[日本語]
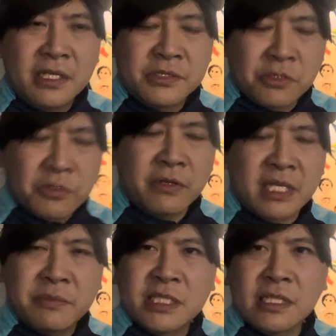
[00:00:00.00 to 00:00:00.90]
状況は
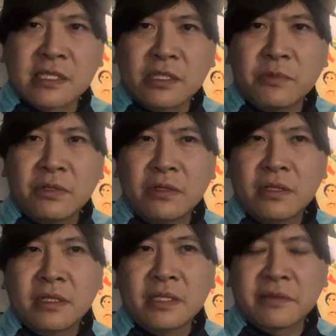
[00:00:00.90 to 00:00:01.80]
厳しいですけども、
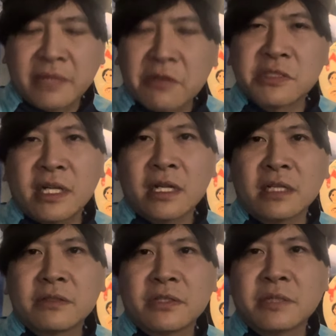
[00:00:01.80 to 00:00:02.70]
やってやろうじゃねえ
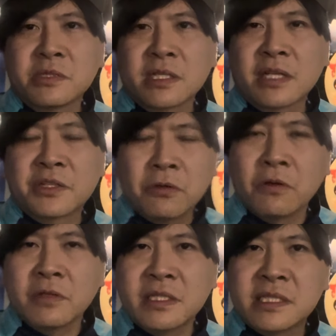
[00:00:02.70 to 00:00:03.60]
かっていう気持ちが、今
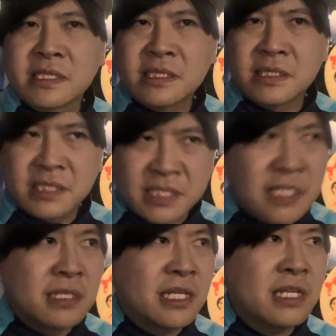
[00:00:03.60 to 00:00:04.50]
日一
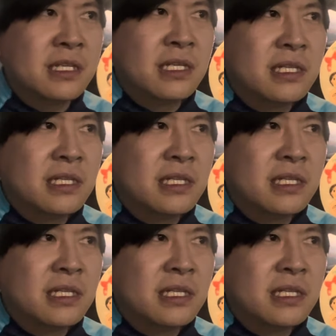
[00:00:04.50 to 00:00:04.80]
心に、